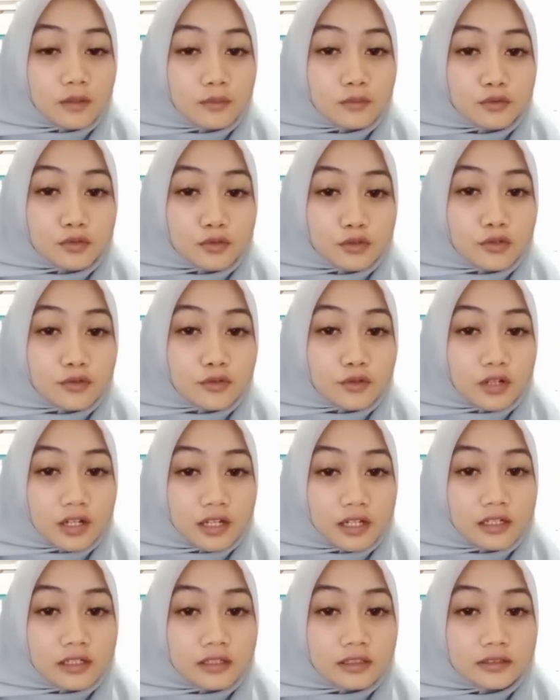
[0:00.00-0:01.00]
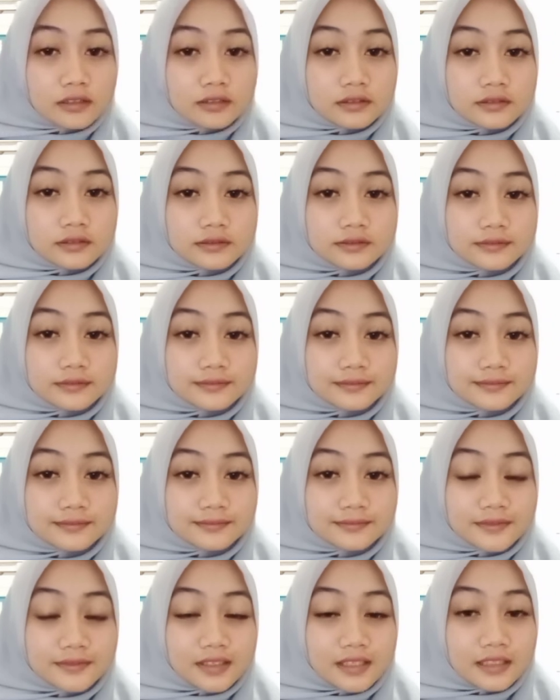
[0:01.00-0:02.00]
muncul soal
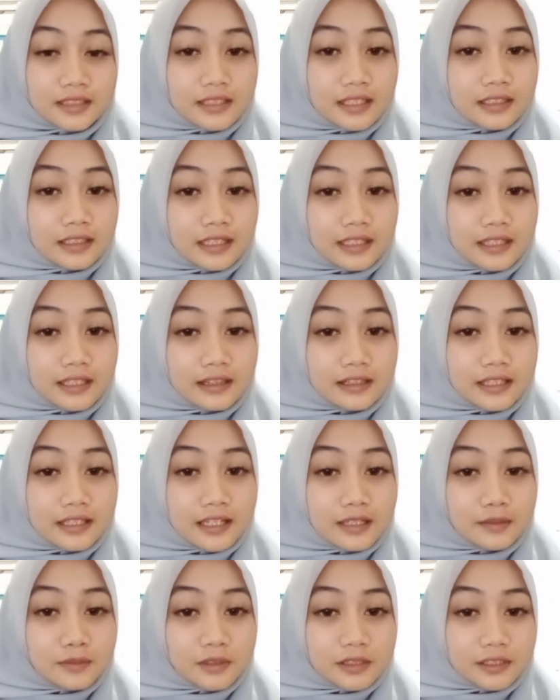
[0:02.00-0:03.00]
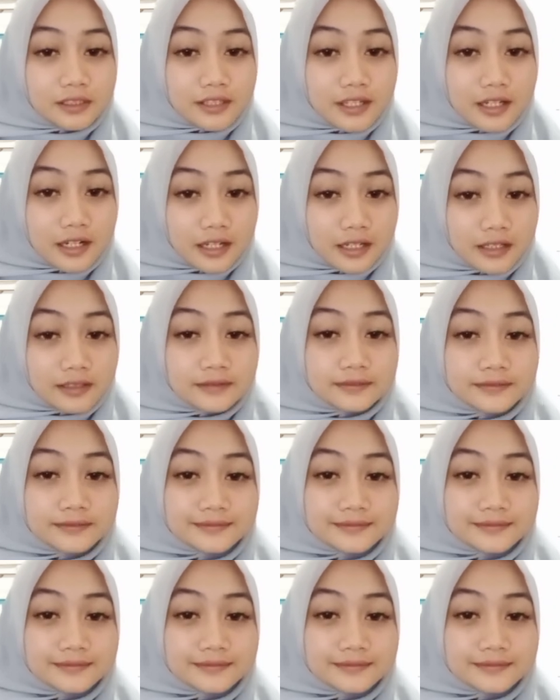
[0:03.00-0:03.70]
dan kalian tinggal mengerjakan